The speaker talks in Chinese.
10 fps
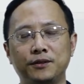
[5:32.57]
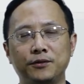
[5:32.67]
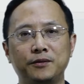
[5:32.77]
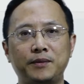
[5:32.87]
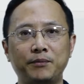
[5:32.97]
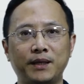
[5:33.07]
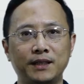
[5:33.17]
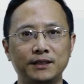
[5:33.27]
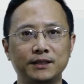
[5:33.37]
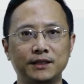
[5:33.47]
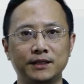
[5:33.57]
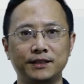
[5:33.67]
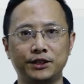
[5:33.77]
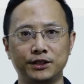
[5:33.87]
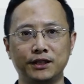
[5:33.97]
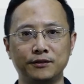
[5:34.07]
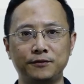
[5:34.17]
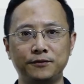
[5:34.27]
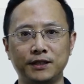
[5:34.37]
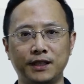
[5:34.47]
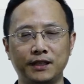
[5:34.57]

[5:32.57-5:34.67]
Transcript: 我们把表达式的这个值呢，赋给一